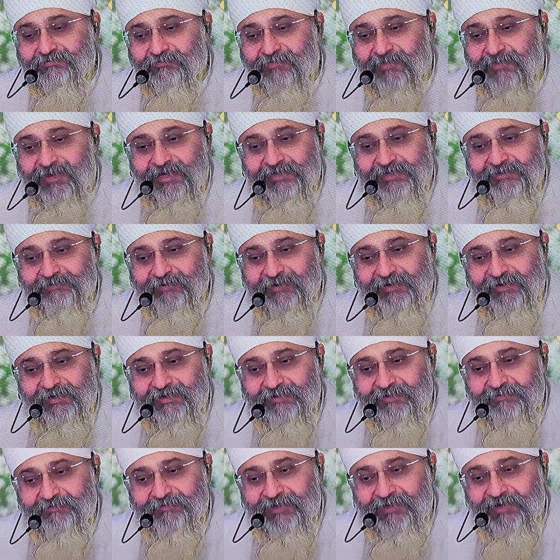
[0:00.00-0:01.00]
बात पे
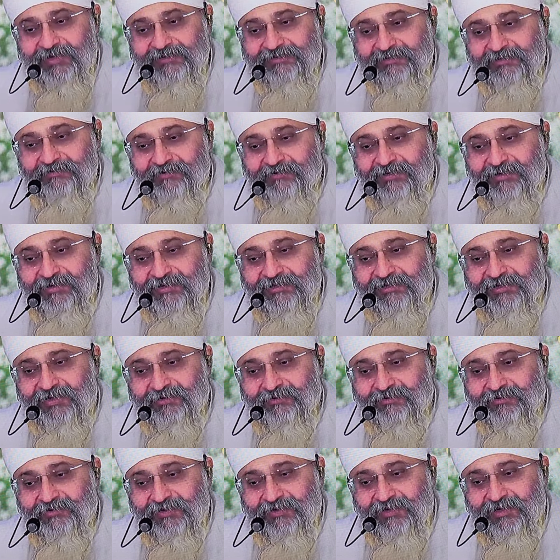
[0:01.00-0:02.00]
नहीं घर से बोलिए
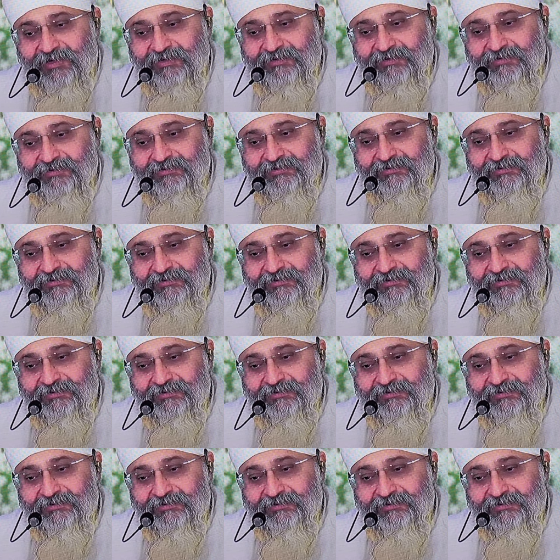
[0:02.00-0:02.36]
धन गुरु